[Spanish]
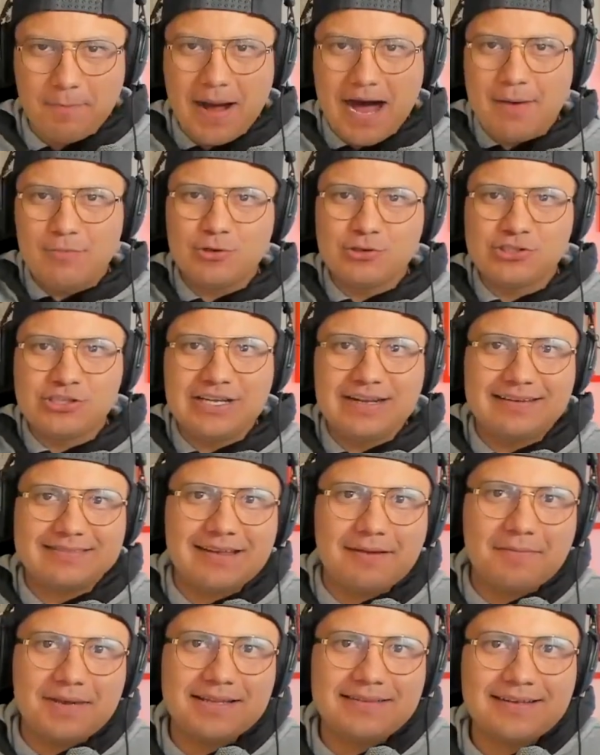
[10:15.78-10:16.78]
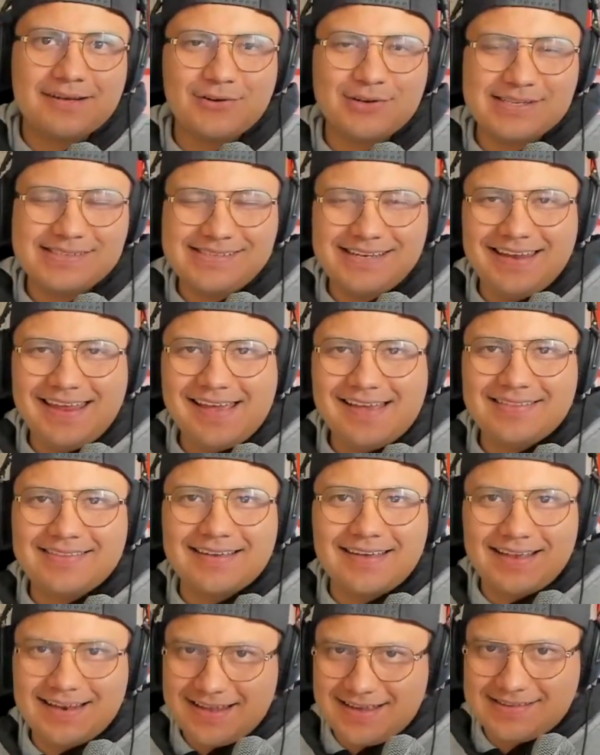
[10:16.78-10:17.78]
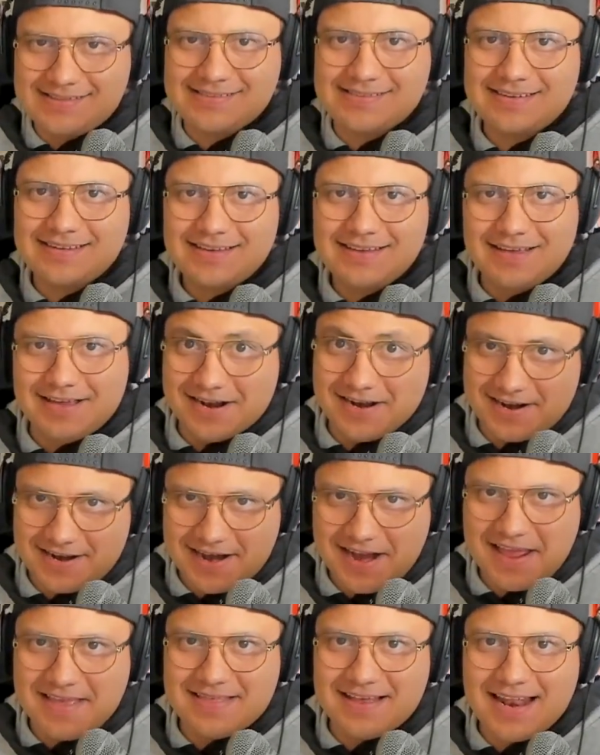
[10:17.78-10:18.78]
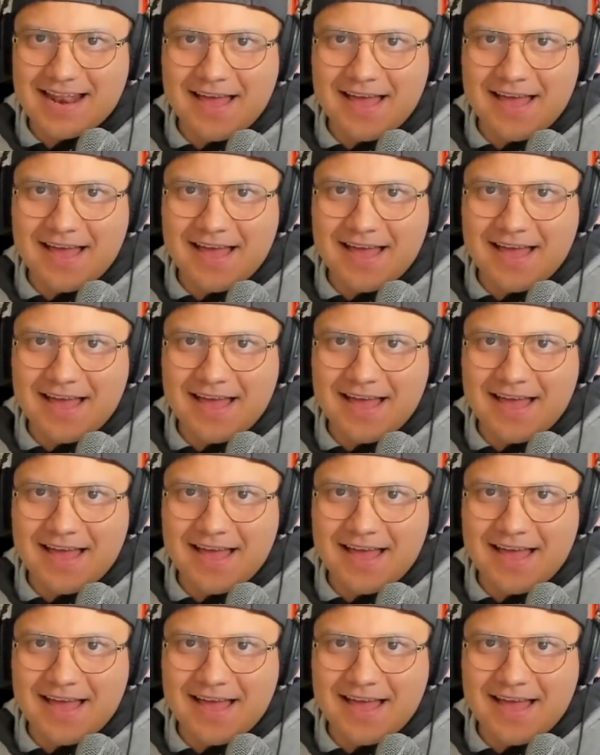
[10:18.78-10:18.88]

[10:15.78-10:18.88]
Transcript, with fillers: vámonos directamente con el siguiente. Él es el rey del